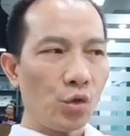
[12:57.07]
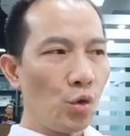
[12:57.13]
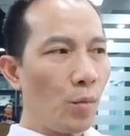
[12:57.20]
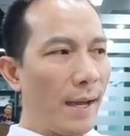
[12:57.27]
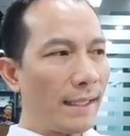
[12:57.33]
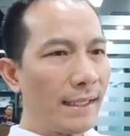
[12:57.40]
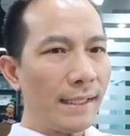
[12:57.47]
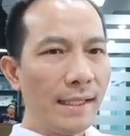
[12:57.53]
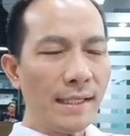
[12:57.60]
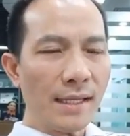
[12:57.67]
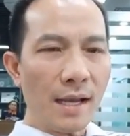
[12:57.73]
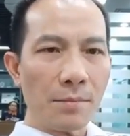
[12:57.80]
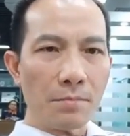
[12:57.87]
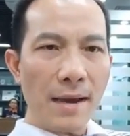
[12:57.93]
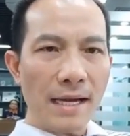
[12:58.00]
Dù bạn nghĩ
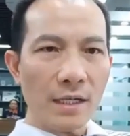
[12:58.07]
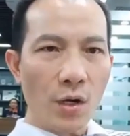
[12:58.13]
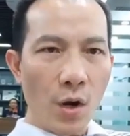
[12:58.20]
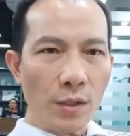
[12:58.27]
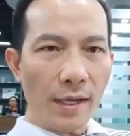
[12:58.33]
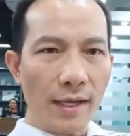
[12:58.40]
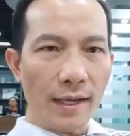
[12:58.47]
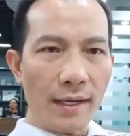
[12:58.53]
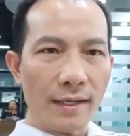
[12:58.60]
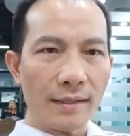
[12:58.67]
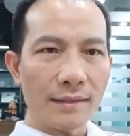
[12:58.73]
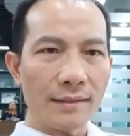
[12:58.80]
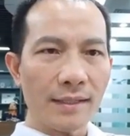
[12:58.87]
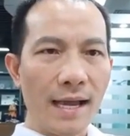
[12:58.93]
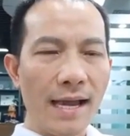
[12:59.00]
rằng bạn có thể
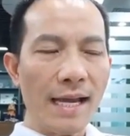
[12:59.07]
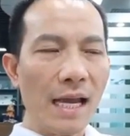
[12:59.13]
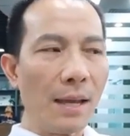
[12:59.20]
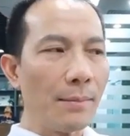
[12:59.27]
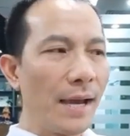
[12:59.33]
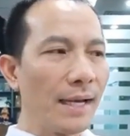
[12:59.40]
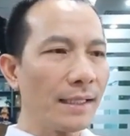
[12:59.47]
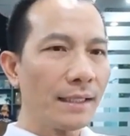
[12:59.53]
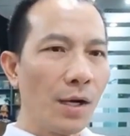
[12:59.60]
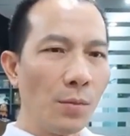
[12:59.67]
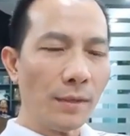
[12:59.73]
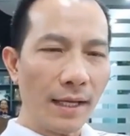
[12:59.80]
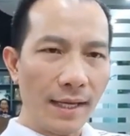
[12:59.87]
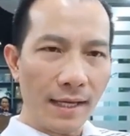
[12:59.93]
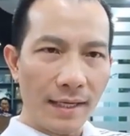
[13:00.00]
hay là bạn
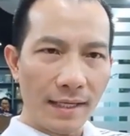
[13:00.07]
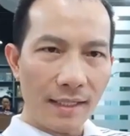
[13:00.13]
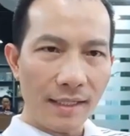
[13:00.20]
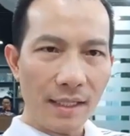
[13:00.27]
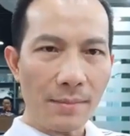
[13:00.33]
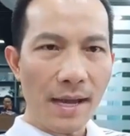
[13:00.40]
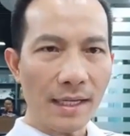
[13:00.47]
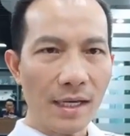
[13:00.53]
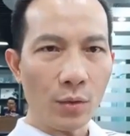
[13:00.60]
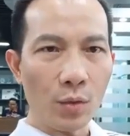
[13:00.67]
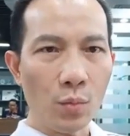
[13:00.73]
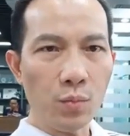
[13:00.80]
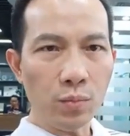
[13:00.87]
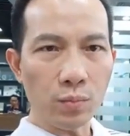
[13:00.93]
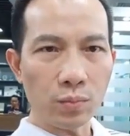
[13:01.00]
không thể thì bạn
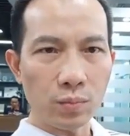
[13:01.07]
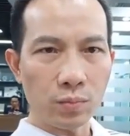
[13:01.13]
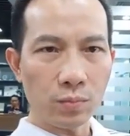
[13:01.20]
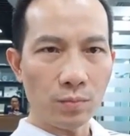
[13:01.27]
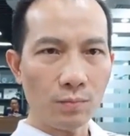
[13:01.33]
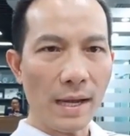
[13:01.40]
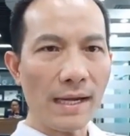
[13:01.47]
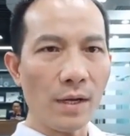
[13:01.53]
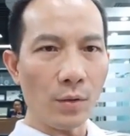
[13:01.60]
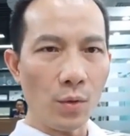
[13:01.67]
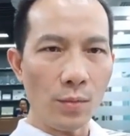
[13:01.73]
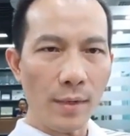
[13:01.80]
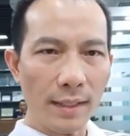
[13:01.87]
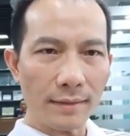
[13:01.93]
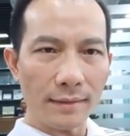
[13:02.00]
đều
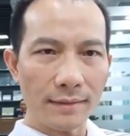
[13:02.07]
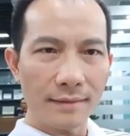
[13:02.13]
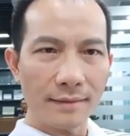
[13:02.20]
đúng hết.